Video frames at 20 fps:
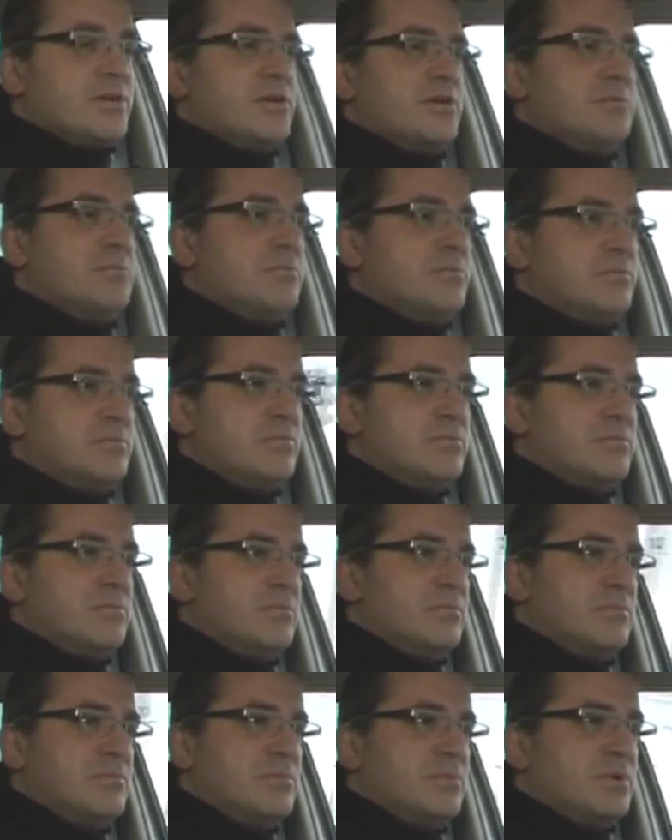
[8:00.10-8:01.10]
ähm,
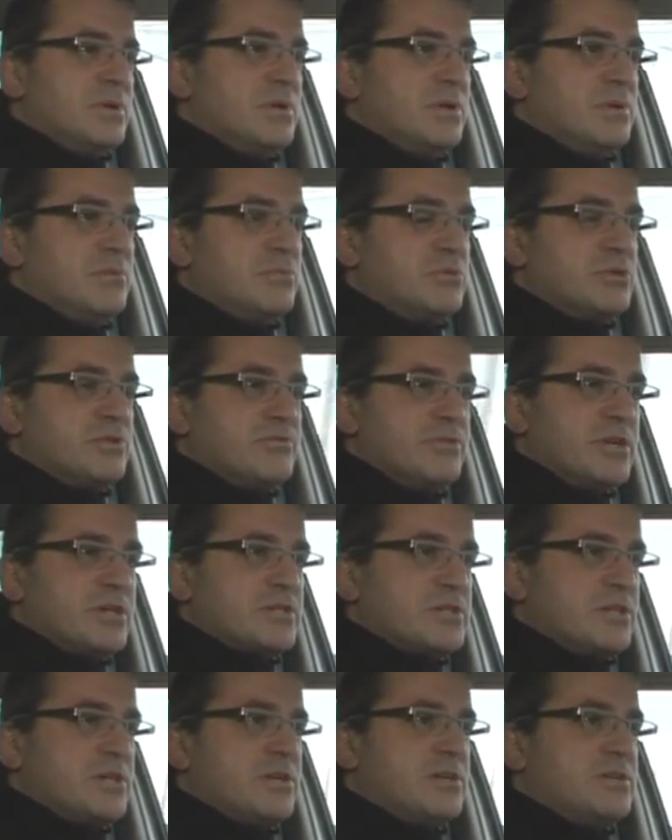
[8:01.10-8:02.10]

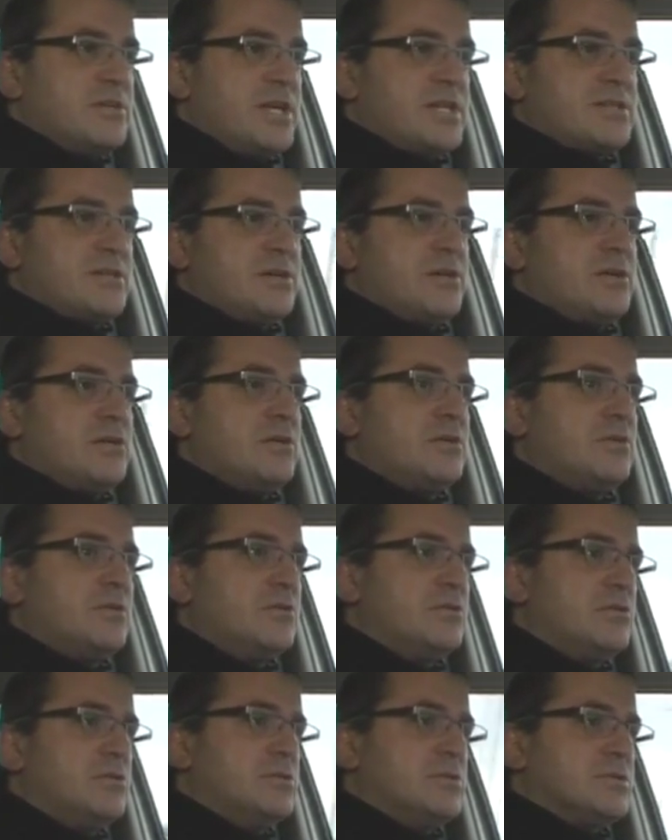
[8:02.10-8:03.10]
motivierte, nette
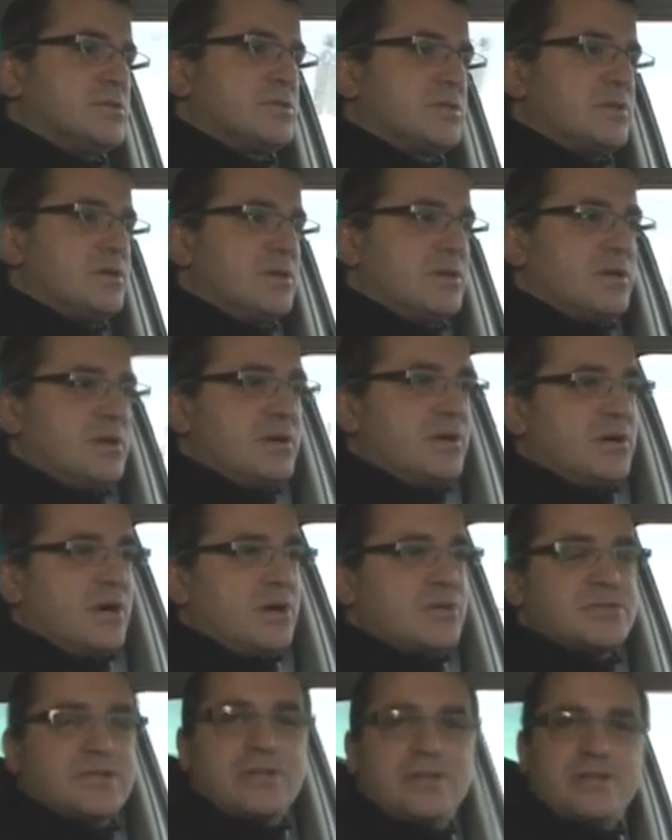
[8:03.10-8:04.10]
und
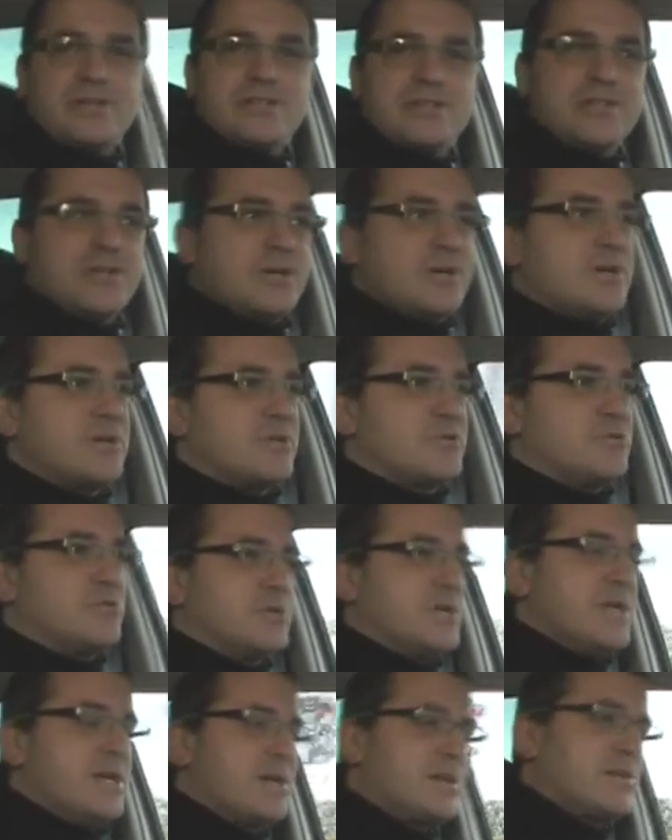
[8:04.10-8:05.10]
ausgeglichene
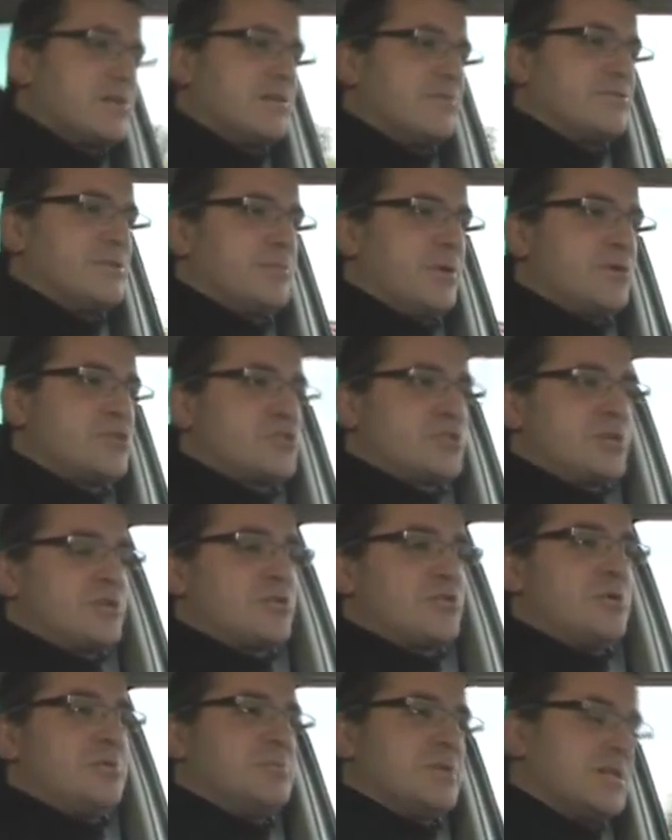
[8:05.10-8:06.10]
Kollegen auf die
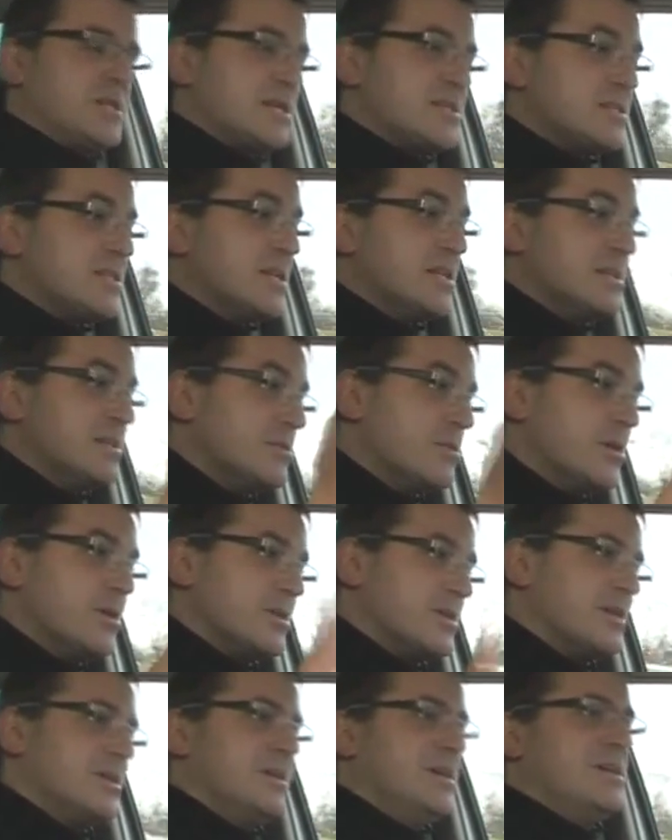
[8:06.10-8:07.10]
Baustelle kommen, denn das sind ja die
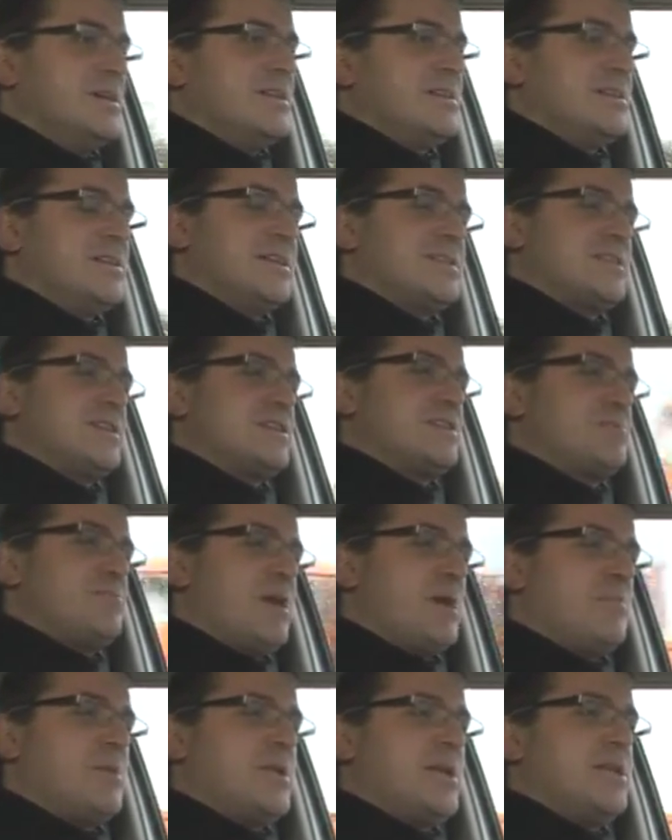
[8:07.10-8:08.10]
Leute, die letztendlich
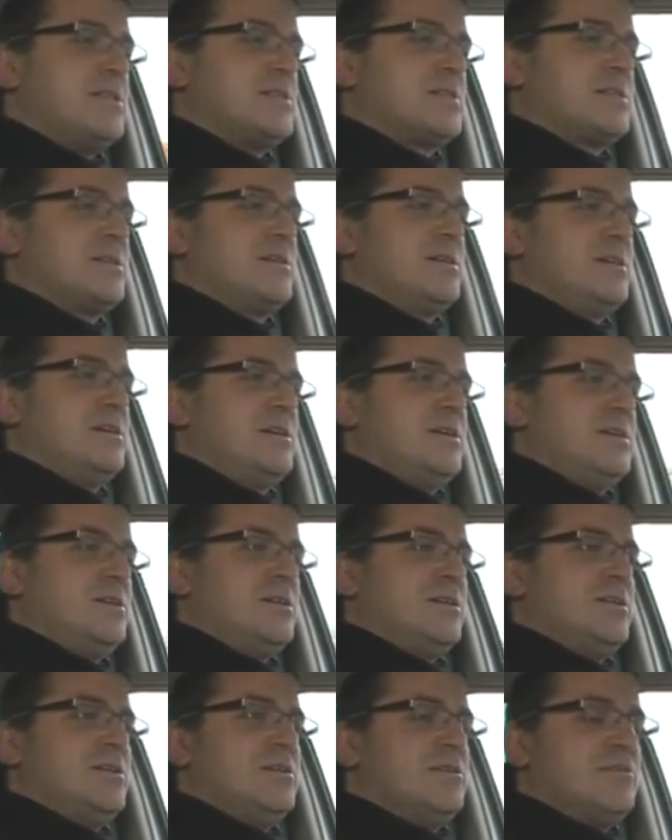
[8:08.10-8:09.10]
permanent
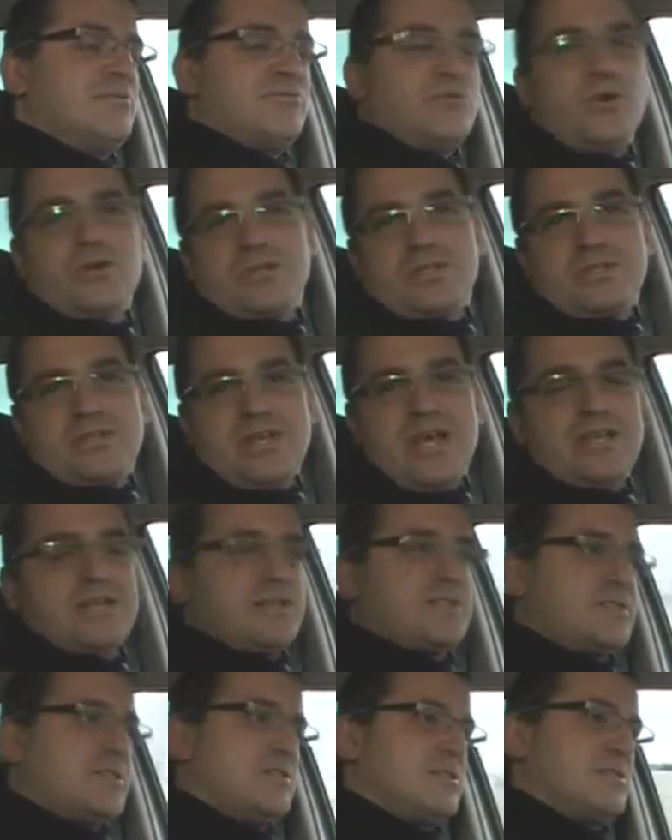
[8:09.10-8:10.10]
äh, vor Ort
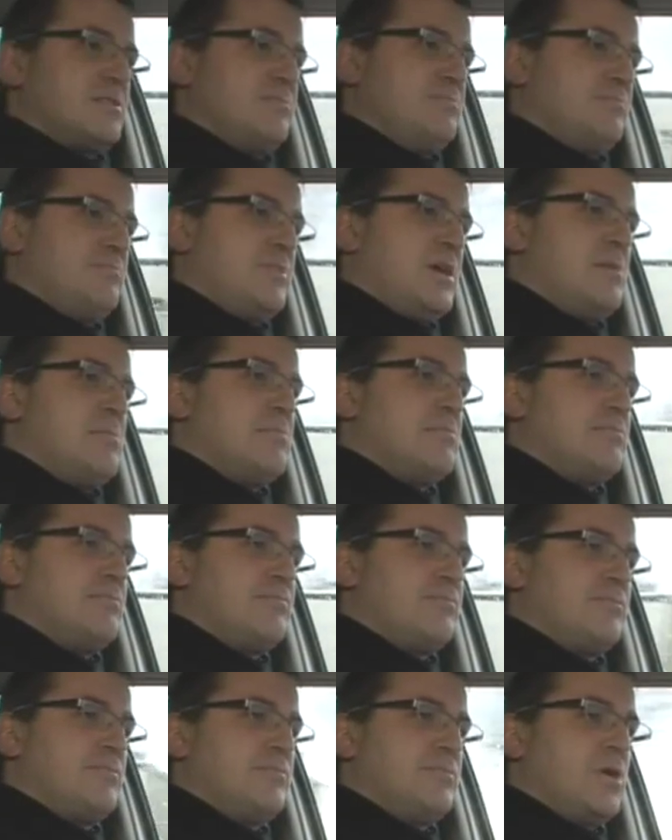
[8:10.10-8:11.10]
tätig sind beim
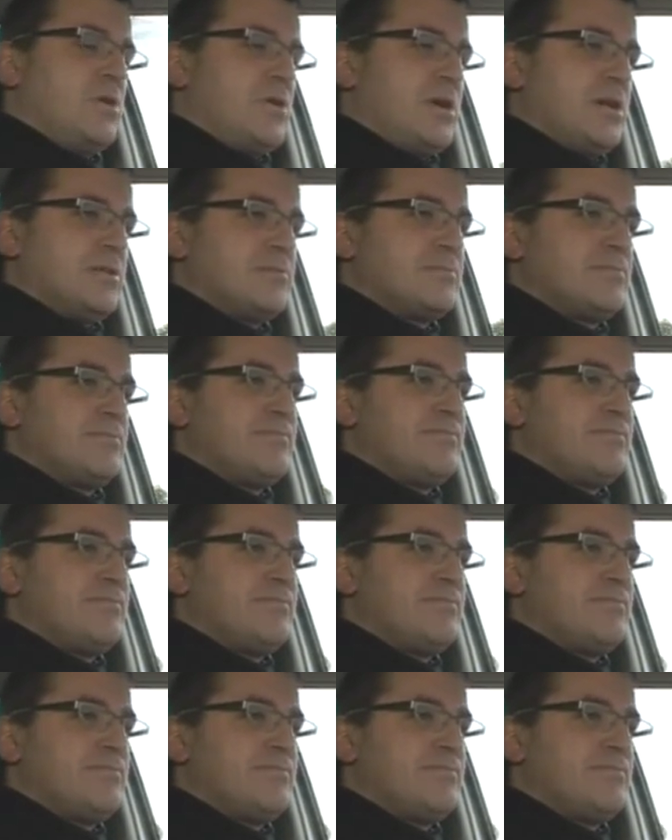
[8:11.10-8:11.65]
Bauherrn.